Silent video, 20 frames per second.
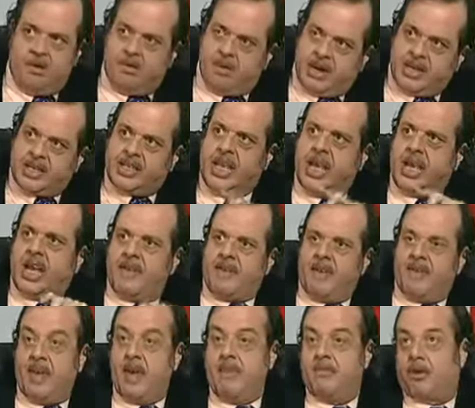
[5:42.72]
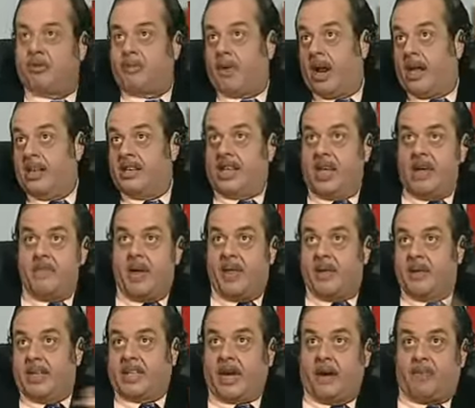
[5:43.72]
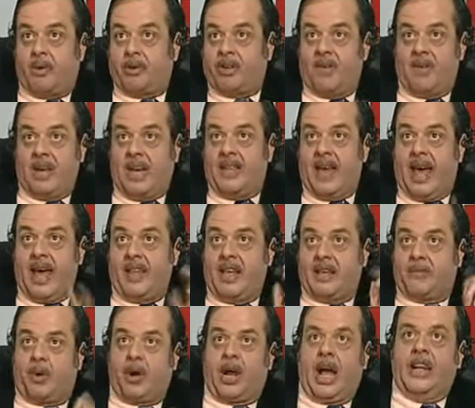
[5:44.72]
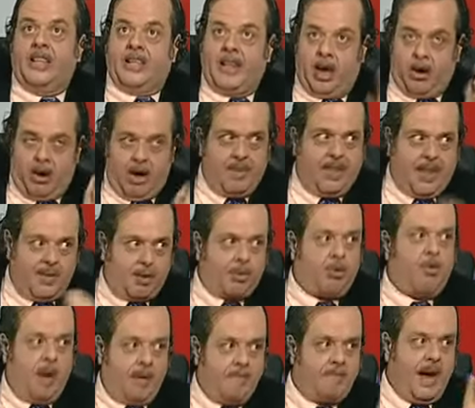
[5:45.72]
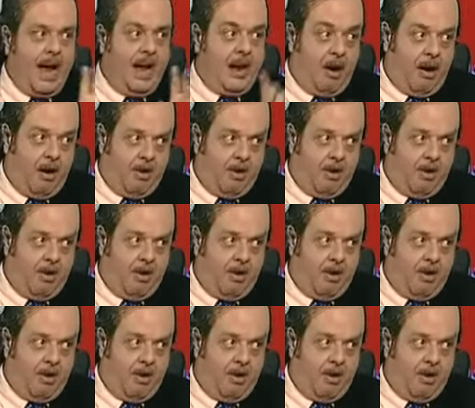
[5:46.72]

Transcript: Pues sí que vivimos por encima de nuestras posibilidades, porque al ciego le metimos un buen palo.